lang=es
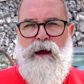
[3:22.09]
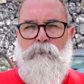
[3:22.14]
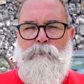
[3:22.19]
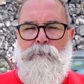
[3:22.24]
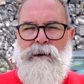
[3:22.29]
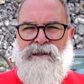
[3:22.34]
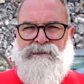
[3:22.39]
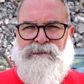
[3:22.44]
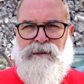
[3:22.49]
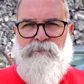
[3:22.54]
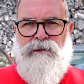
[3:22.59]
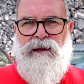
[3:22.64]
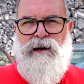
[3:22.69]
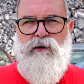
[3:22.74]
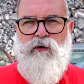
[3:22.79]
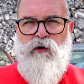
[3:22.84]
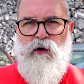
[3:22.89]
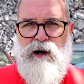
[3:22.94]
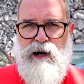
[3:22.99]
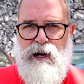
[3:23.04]
Vas a ver
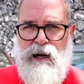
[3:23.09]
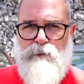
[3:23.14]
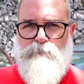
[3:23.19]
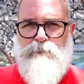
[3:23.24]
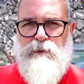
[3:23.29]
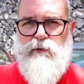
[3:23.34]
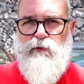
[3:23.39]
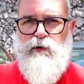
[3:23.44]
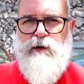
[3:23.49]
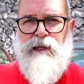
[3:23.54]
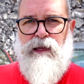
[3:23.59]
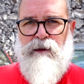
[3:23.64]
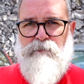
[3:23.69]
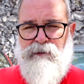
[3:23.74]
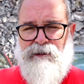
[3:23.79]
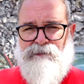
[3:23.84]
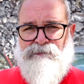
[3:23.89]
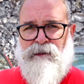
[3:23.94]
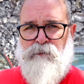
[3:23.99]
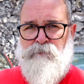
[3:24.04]
lo rápido que
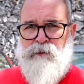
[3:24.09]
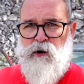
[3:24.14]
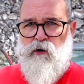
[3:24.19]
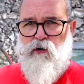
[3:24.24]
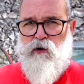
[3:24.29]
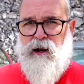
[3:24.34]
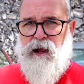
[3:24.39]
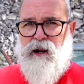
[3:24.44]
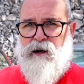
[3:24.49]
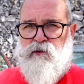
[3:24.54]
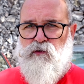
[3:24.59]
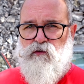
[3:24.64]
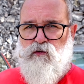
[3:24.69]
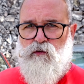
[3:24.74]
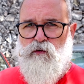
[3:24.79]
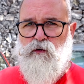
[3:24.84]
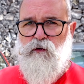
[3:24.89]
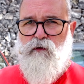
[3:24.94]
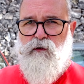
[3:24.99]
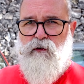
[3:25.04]
vas a mejorar
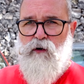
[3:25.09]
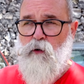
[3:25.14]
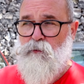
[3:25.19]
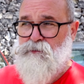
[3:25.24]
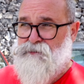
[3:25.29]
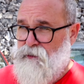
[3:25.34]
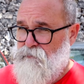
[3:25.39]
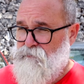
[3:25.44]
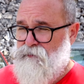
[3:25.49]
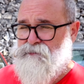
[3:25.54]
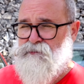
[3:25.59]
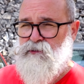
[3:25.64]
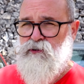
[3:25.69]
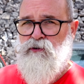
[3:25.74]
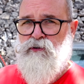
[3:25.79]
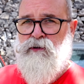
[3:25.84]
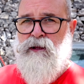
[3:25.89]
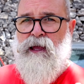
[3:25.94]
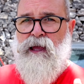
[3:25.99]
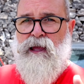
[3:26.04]
tu
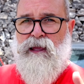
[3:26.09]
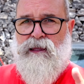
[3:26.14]
observación,